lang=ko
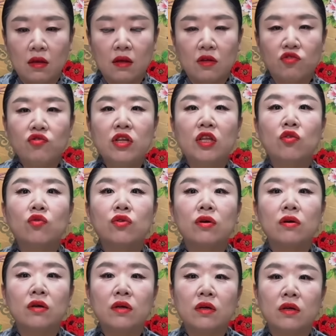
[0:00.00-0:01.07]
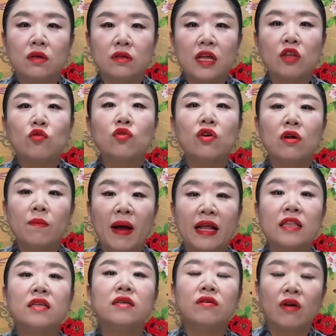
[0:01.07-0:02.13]
윤 대통령을 대통령을
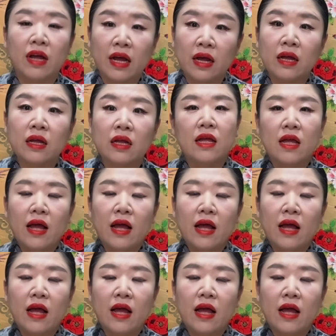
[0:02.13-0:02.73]
만든 거야.